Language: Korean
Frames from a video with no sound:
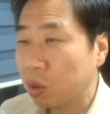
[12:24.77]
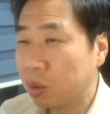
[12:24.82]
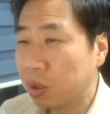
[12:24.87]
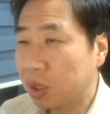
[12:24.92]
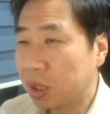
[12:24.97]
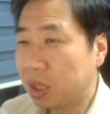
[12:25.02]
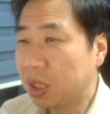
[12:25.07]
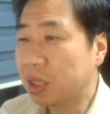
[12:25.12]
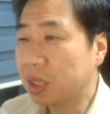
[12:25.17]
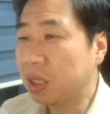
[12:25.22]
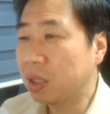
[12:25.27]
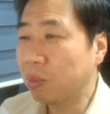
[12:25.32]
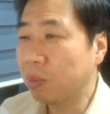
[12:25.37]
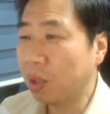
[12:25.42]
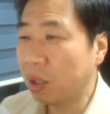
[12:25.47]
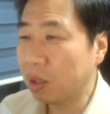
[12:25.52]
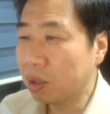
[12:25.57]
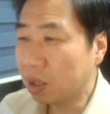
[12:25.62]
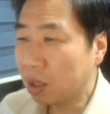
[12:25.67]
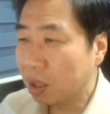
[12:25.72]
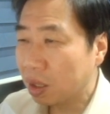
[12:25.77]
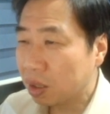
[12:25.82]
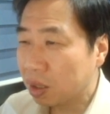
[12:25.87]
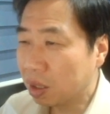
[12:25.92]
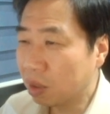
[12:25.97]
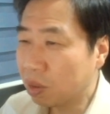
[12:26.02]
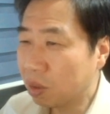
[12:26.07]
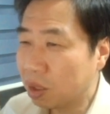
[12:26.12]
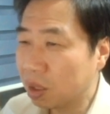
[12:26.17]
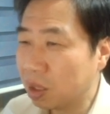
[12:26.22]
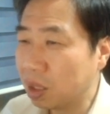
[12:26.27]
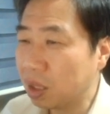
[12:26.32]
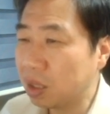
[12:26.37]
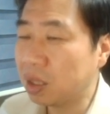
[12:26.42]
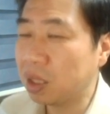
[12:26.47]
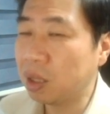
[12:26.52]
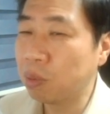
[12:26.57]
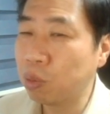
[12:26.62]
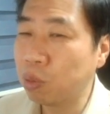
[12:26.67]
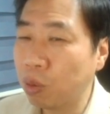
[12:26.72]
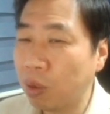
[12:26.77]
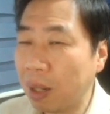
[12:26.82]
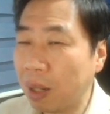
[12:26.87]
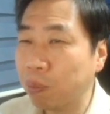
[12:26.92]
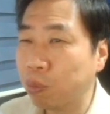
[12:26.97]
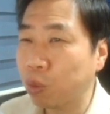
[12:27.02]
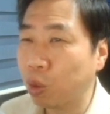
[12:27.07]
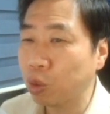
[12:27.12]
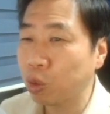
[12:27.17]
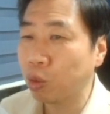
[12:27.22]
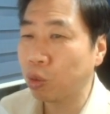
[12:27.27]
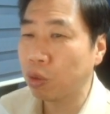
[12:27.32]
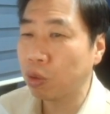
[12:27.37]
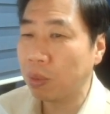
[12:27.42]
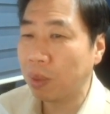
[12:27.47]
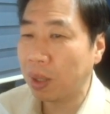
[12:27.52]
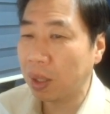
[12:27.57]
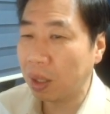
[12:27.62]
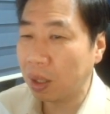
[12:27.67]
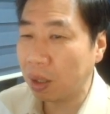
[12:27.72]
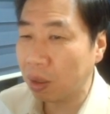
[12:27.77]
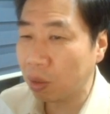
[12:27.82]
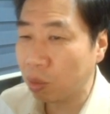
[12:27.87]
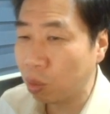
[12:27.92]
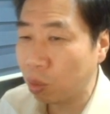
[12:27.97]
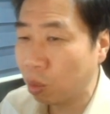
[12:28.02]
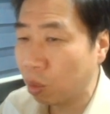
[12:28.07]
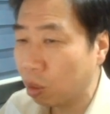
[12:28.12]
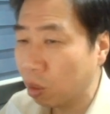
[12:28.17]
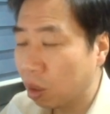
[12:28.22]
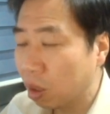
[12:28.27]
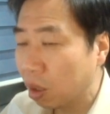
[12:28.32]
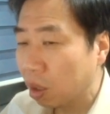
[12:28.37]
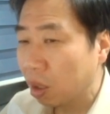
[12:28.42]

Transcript: 지키면 지금 흙이 집으로 압도적으로 많아갖고